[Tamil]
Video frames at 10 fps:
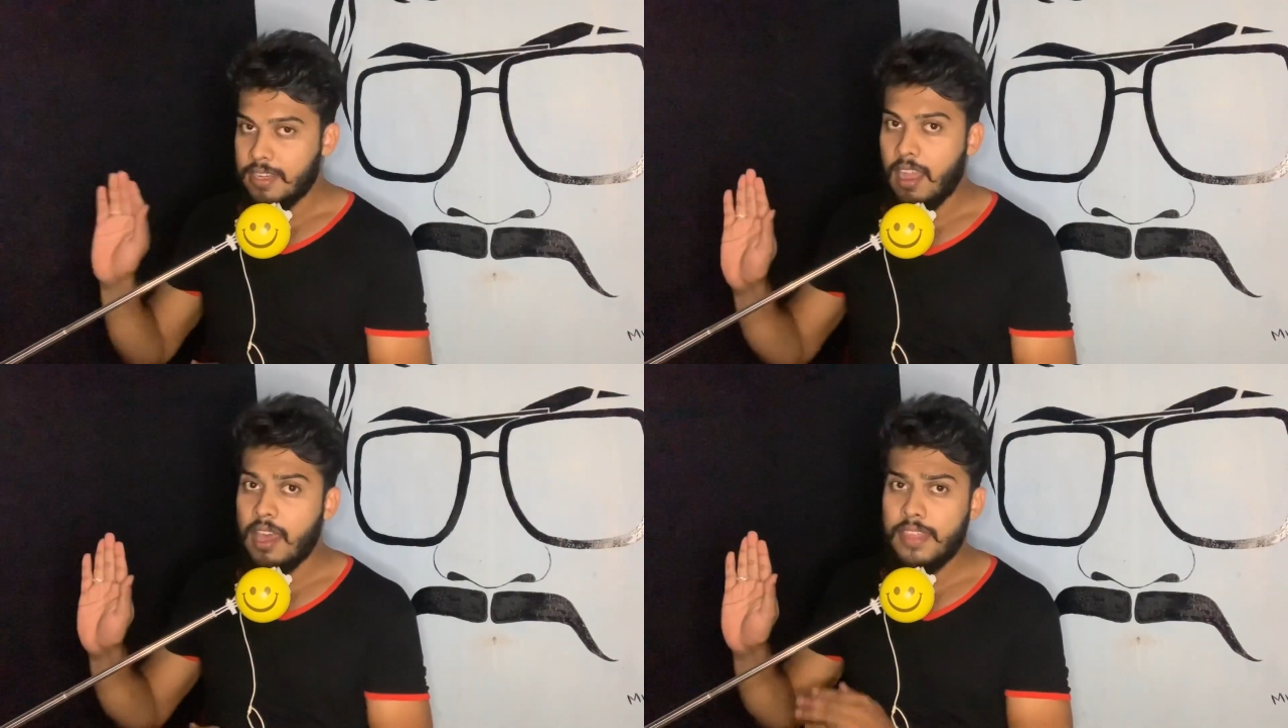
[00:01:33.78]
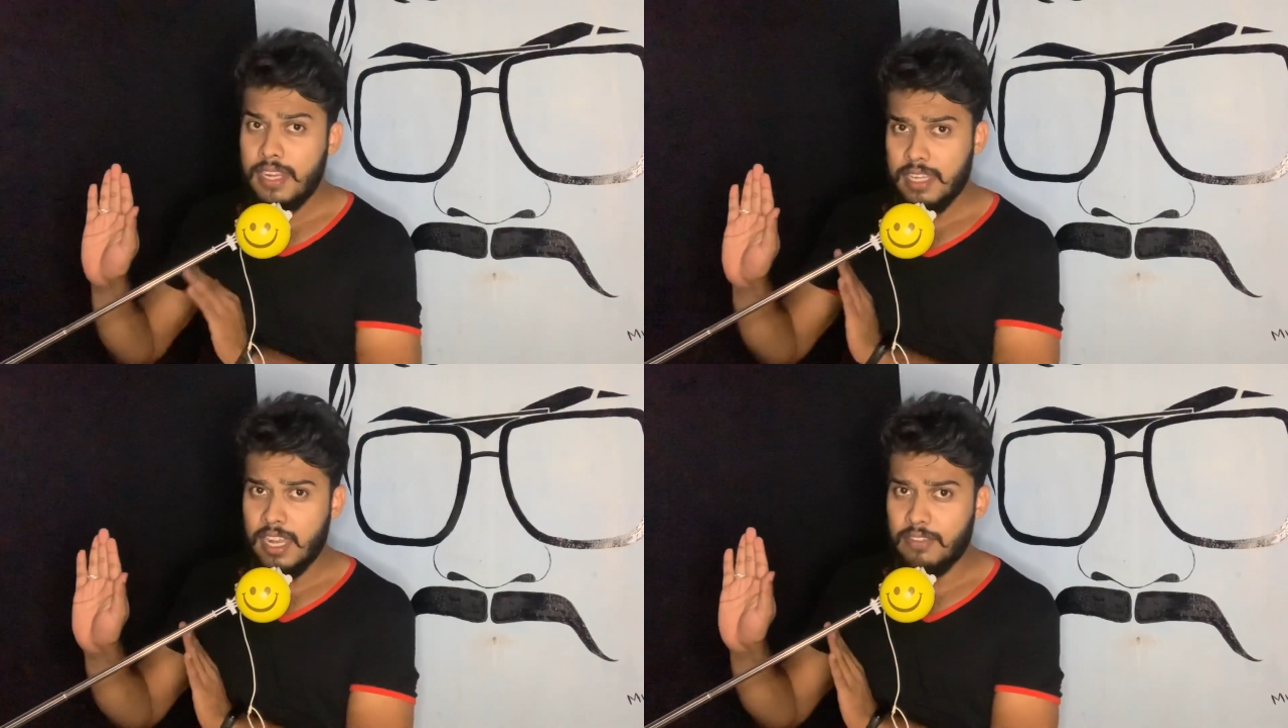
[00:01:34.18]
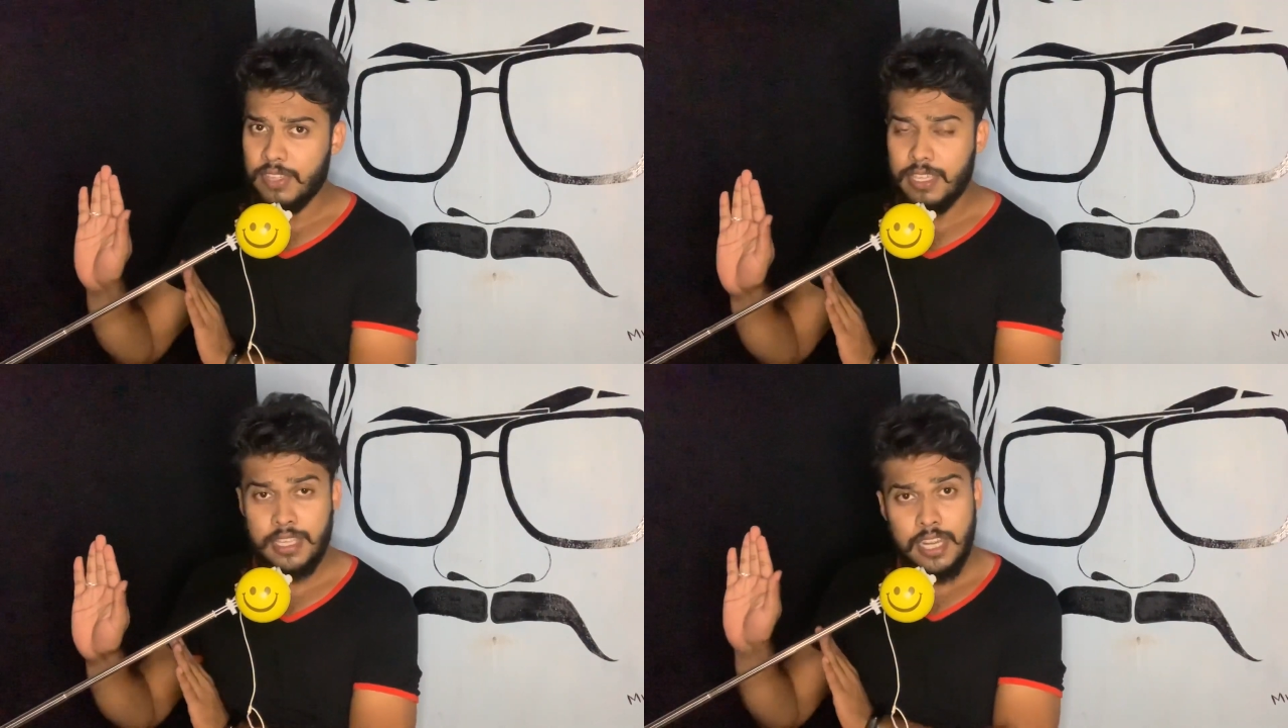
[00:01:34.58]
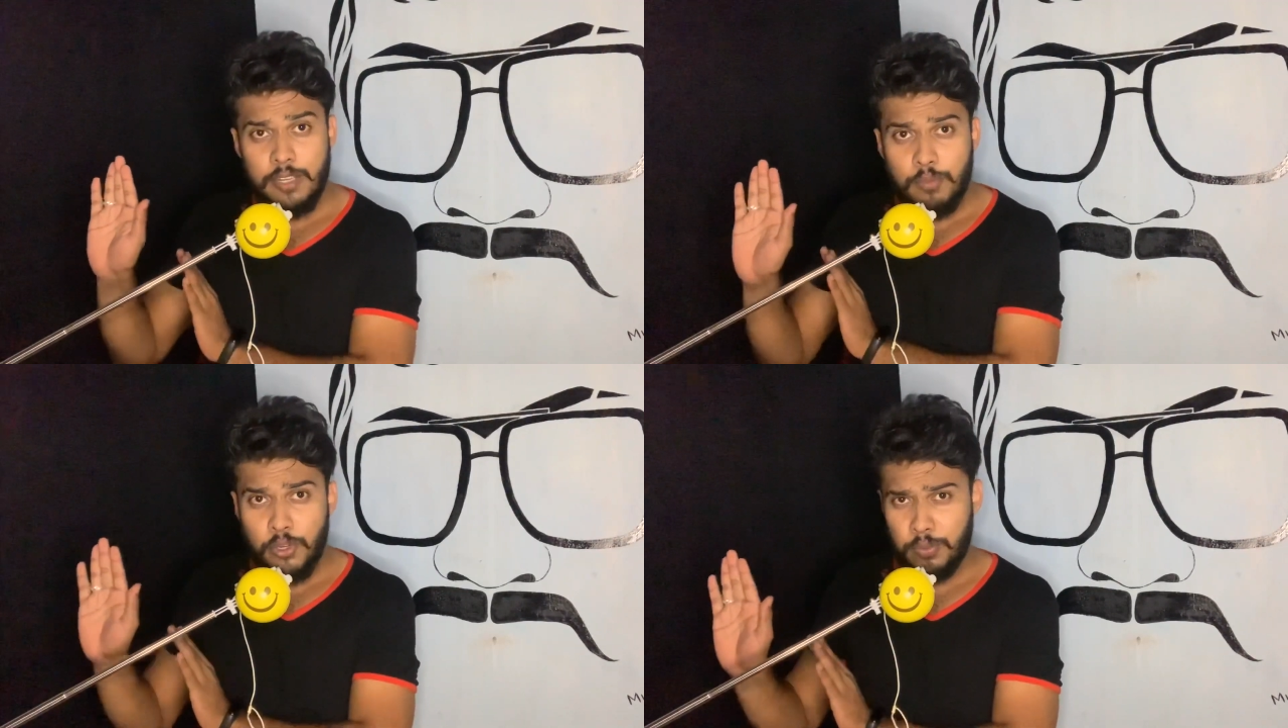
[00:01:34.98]
காதல் கல்வி
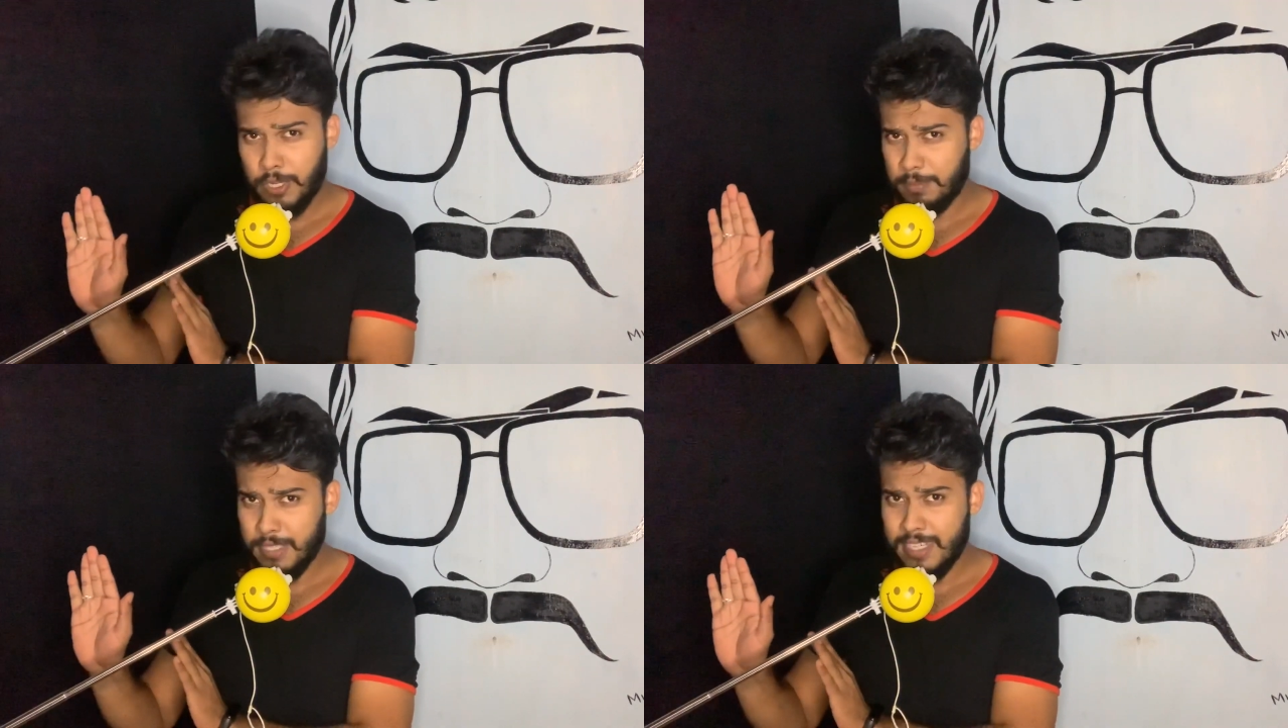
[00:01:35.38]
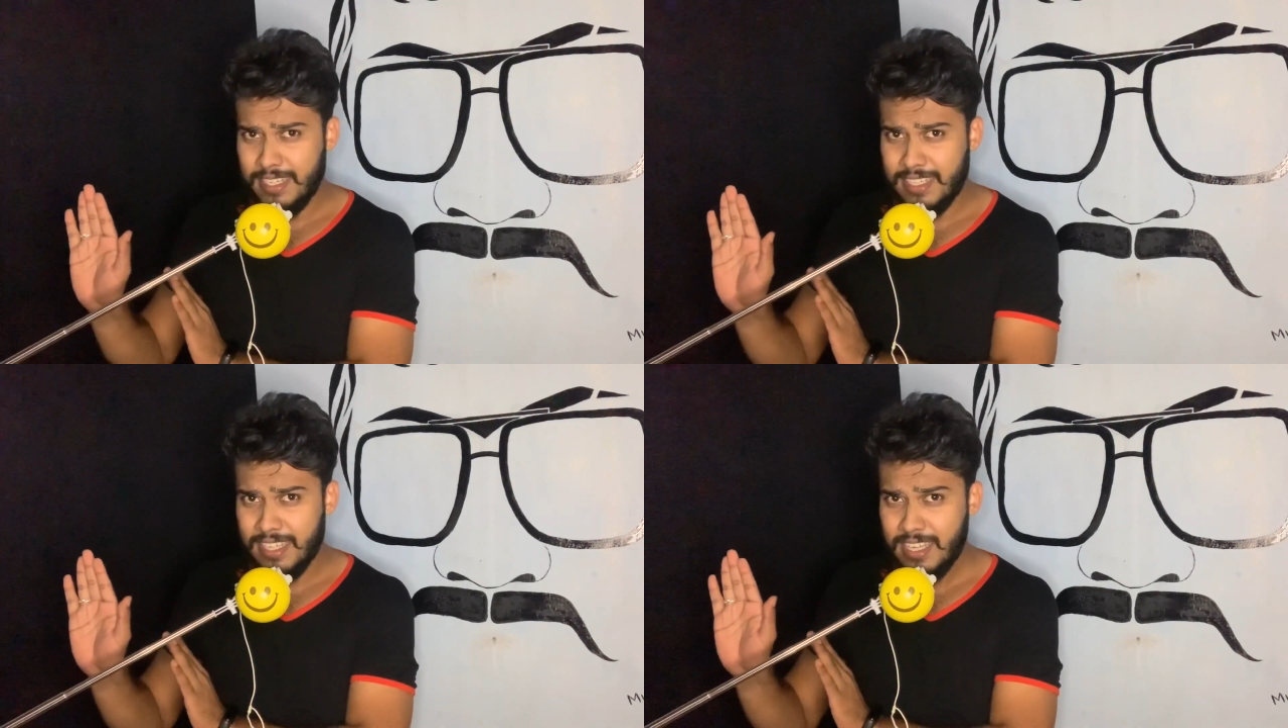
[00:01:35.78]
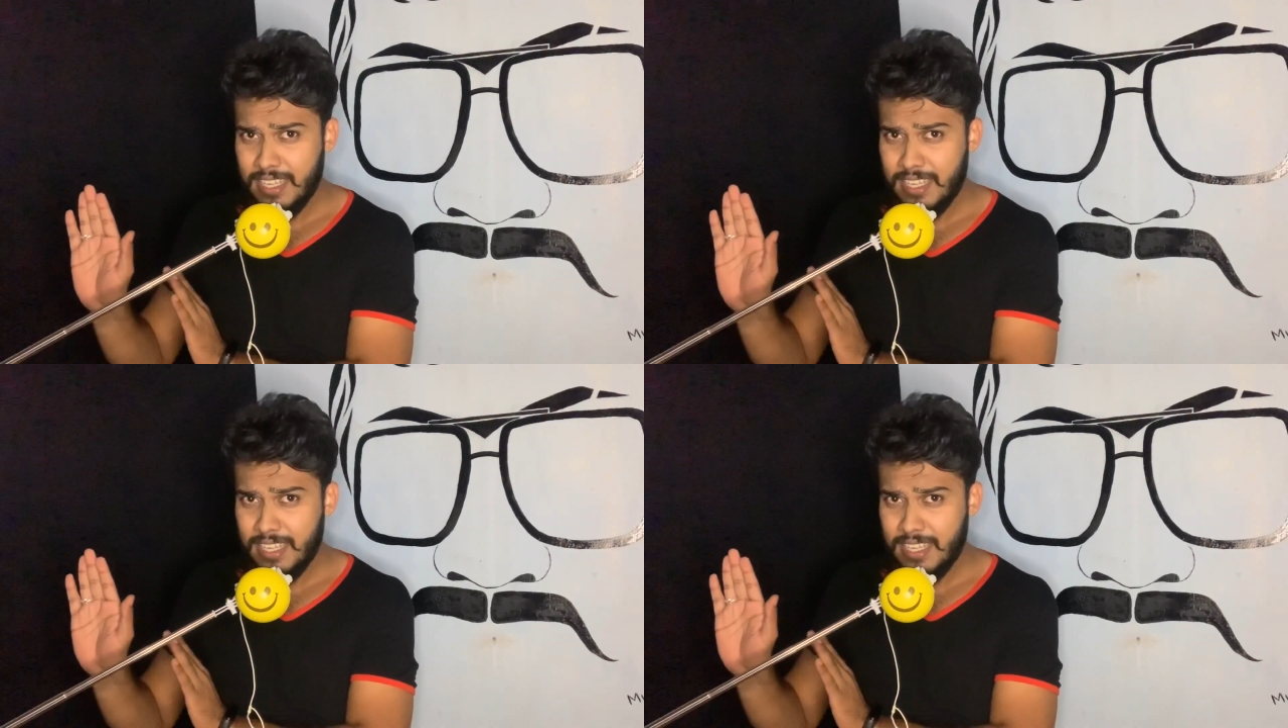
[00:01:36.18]
இரண்டு முறுபுறம் இருக்க